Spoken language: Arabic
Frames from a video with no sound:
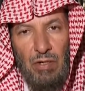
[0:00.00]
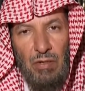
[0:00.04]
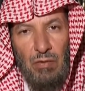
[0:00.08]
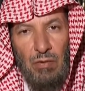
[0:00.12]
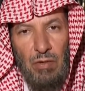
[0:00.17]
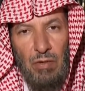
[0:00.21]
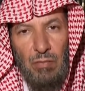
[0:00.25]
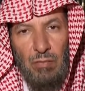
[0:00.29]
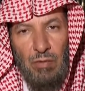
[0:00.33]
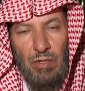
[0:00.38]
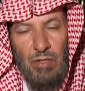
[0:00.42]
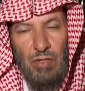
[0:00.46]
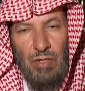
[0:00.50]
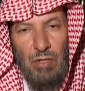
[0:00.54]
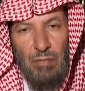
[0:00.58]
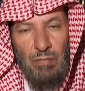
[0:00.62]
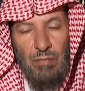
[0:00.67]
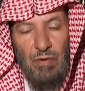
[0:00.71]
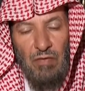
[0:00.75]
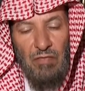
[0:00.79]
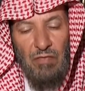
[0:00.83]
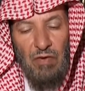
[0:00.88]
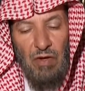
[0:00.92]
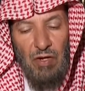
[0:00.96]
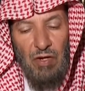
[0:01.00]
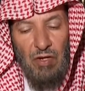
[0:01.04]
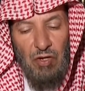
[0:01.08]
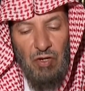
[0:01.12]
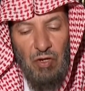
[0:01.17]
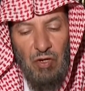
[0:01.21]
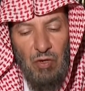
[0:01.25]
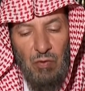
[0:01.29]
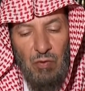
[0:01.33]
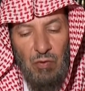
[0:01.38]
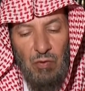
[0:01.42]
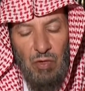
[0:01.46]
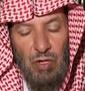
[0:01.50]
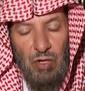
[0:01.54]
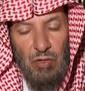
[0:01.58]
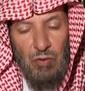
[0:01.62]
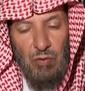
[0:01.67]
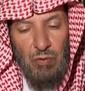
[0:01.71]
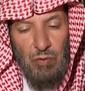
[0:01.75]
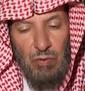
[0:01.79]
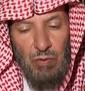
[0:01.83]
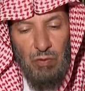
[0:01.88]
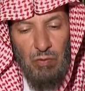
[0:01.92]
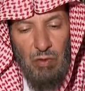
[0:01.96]
ومن ثم فإنه
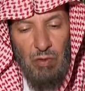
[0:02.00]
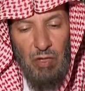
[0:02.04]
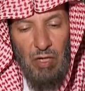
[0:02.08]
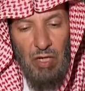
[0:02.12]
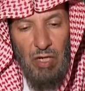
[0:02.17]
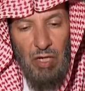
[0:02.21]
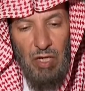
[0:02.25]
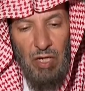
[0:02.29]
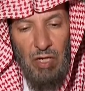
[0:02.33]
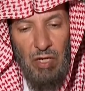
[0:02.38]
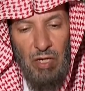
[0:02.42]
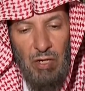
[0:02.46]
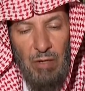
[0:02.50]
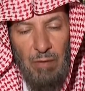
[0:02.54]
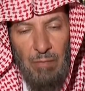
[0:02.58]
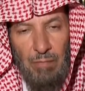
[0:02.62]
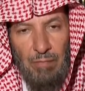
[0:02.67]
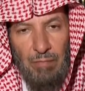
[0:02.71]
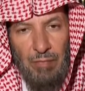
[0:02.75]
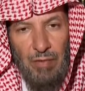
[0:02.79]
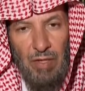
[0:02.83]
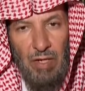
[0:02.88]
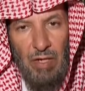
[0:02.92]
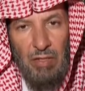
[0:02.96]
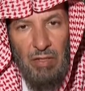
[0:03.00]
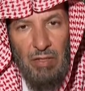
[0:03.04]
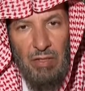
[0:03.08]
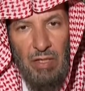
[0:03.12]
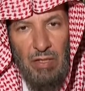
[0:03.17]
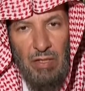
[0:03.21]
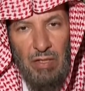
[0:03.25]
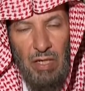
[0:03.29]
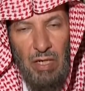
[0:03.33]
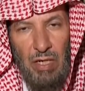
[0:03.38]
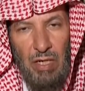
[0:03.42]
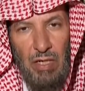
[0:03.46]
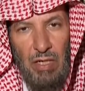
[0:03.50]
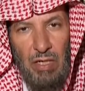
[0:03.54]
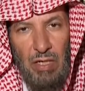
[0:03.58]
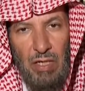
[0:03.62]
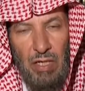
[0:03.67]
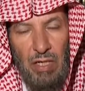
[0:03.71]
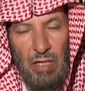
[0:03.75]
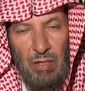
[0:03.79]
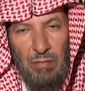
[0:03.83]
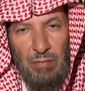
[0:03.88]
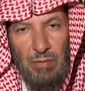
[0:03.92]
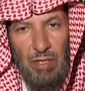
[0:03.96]
يجوز لها أن
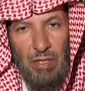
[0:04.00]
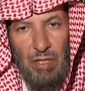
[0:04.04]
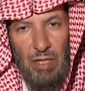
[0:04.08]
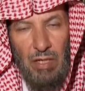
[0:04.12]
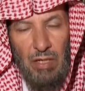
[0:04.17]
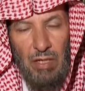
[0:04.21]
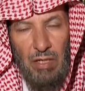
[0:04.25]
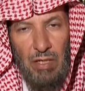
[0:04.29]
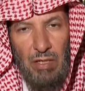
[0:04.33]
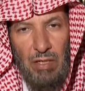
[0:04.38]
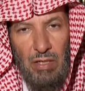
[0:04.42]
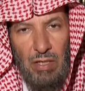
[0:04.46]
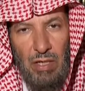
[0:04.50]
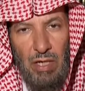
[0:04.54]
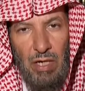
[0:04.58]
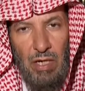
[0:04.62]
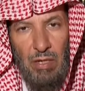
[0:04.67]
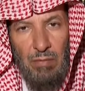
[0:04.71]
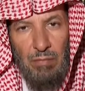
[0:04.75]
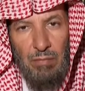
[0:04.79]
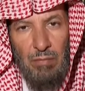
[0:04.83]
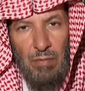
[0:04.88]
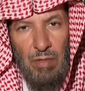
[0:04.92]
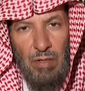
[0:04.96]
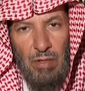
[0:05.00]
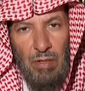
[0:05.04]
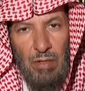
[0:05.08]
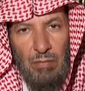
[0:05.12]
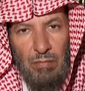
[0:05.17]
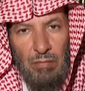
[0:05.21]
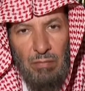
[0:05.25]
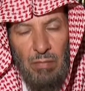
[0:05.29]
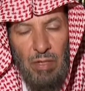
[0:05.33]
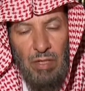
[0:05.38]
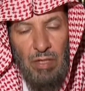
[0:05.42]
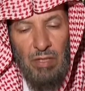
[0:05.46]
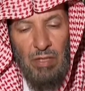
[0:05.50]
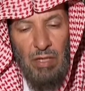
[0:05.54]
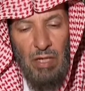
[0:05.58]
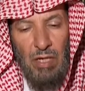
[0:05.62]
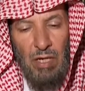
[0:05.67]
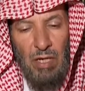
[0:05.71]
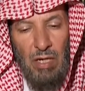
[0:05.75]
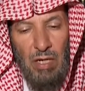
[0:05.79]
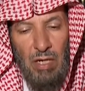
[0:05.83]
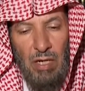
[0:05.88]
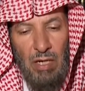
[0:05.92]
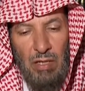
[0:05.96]
تتحلل من الإحرام
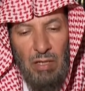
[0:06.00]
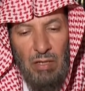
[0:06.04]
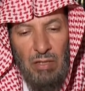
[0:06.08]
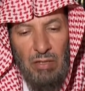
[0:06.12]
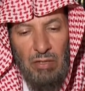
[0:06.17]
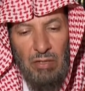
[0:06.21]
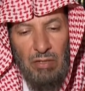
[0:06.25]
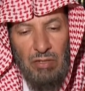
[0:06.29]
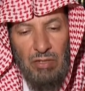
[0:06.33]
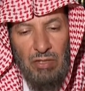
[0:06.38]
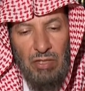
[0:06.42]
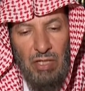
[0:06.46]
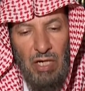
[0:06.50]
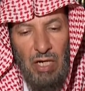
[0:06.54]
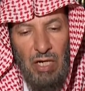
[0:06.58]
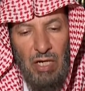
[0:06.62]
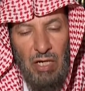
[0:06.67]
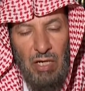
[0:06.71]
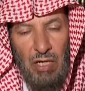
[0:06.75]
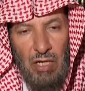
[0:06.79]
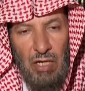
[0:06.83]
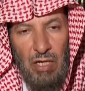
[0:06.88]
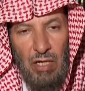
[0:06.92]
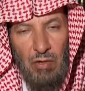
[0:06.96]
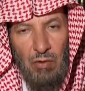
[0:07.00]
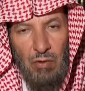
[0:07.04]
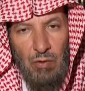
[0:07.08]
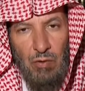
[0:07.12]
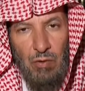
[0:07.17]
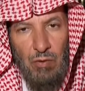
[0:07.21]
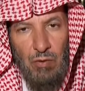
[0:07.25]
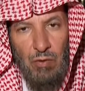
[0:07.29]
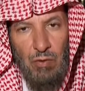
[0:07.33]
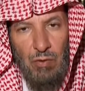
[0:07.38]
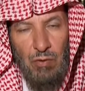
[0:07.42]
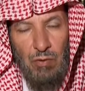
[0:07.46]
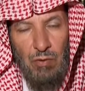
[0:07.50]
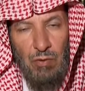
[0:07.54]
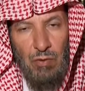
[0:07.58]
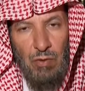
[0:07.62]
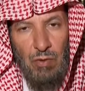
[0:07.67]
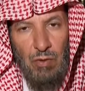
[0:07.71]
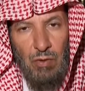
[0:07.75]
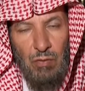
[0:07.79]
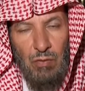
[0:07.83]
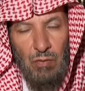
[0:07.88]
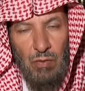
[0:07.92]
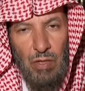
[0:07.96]
متى جاءها العذر
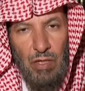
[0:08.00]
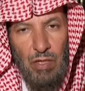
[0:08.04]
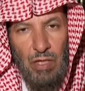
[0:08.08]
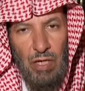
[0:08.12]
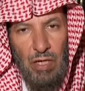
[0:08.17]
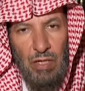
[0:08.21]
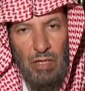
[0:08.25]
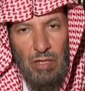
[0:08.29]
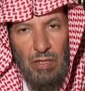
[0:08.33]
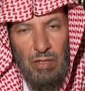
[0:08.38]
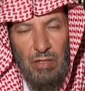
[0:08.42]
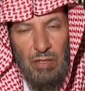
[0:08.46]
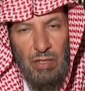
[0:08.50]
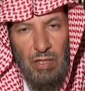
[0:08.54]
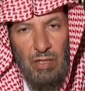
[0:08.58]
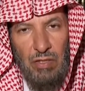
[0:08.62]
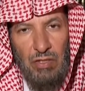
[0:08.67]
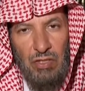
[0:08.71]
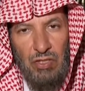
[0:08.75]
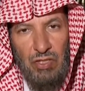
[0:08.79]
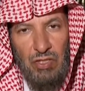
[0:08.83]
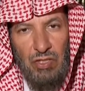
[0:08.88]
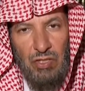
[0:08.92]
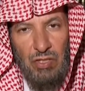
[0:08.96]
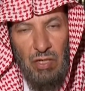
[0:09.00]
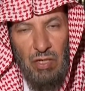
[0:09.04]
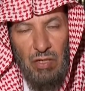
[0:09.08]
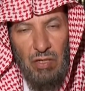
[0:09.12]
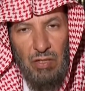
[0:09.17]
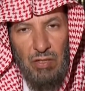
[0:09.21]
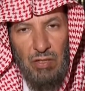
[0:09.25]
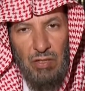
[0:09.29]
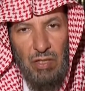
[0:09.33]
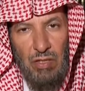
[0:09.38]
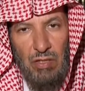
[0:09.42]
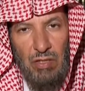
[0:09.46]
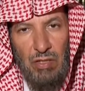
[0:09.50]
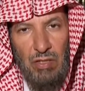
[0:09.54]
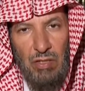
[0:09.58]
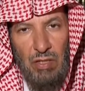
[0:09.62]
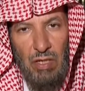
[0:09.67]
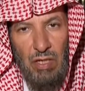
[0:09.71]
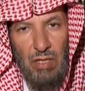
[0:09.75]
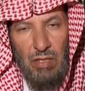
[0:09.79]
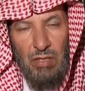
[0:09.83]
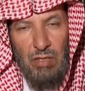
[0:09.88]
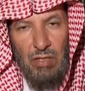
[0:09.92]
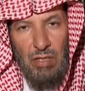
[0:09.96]
وكانت قد اشترطت
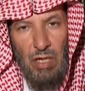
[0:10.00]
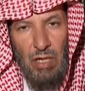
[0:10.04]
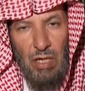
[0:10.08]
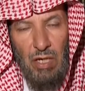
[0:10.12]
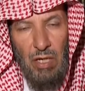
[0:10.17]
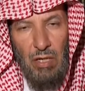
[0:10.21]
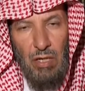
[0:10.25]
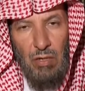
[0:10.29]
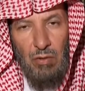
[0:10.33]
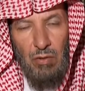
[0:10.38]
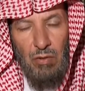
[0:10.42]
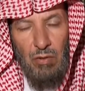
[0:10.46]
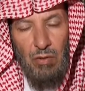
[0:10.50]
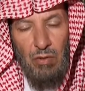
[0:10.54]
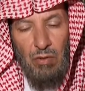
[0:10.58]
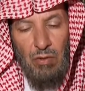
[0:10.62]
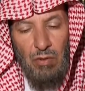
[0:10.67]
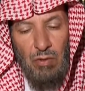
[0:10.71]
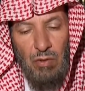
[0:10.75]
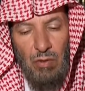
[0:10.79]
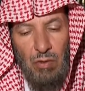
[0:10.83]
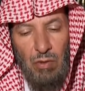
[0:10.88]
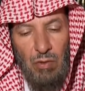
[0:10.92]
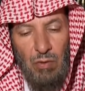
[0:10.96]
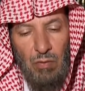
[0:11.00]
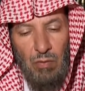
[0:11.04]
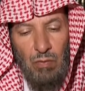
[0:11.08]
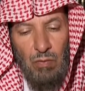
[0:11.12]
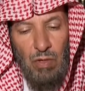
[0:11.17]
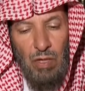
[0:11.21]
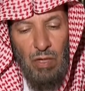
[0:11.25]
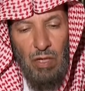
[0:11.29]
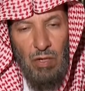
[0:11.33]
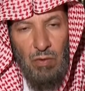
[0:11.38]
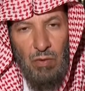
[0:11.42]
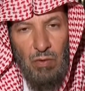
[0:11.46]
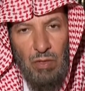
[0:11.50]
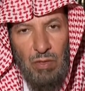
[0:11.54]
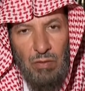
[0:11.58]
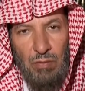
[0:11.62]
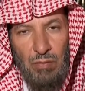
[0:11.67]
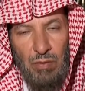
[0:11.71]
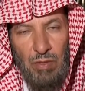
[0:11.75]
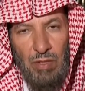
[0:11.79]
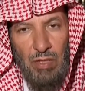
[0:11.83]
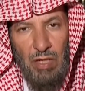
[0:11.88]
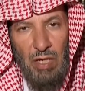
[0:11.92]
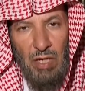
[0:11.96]
التحلل ونوت
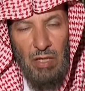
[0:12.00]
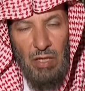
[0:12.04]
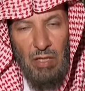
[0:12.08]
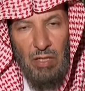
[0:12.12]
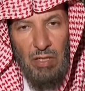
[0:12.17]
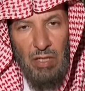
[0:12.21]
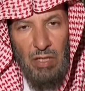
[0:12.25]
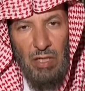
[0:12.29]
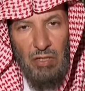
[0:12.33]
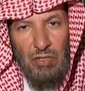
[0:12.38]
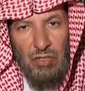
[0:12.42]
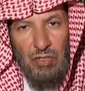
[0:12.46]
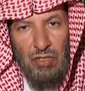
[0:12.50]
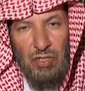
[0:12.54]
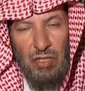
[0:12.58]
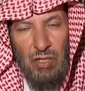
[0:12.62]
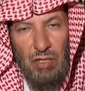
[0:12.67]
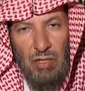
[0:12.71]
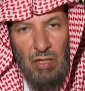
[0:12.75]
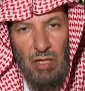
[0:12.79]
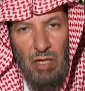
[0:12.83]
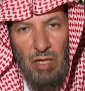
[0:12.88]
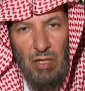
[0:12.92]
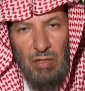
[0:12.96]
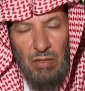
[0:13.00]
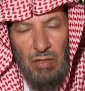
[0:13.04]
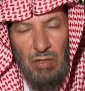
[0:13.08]
بذلك الاشتراط